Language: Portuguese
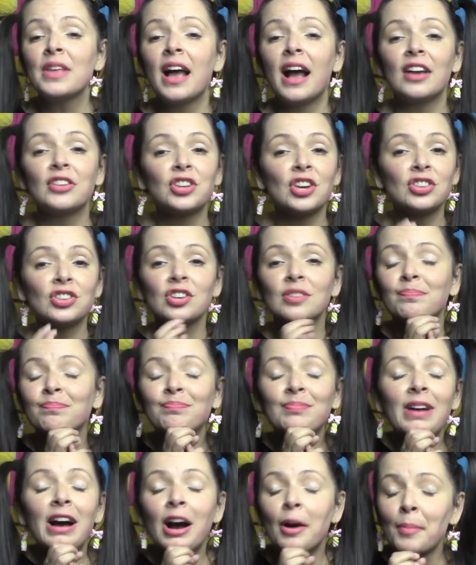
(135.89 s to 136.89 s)
A gente
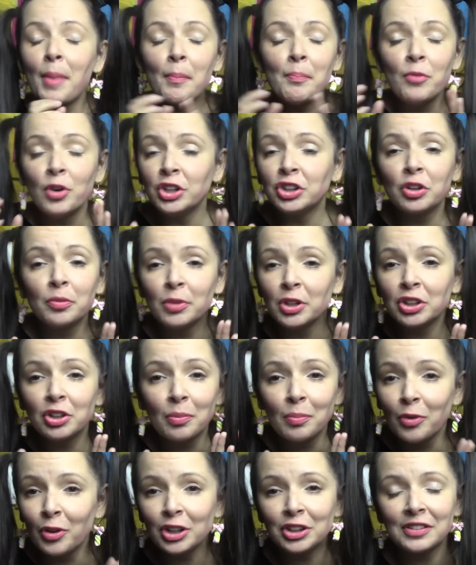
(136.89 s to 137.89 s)
ama muito, muito,
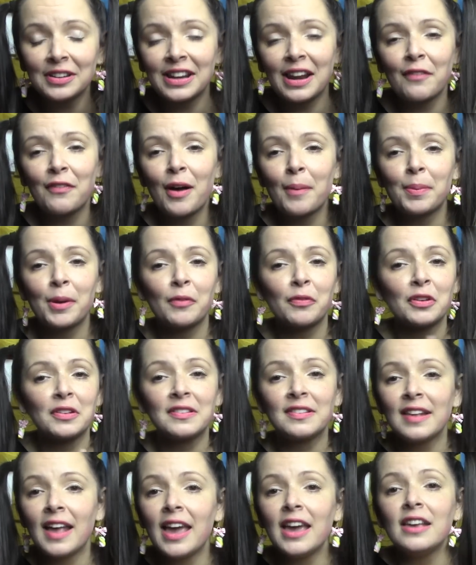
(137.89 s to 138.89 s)
muito gravar para
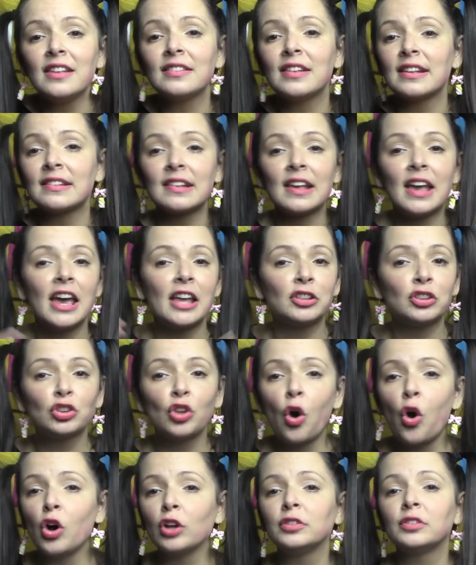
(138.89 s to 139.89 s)
vocês esse
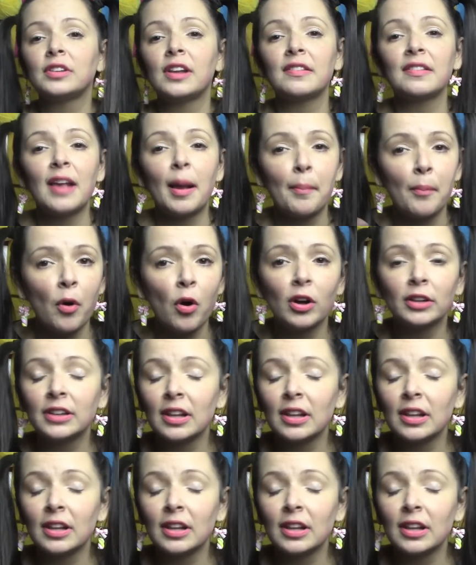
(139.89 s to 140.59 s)
retorno desse amor,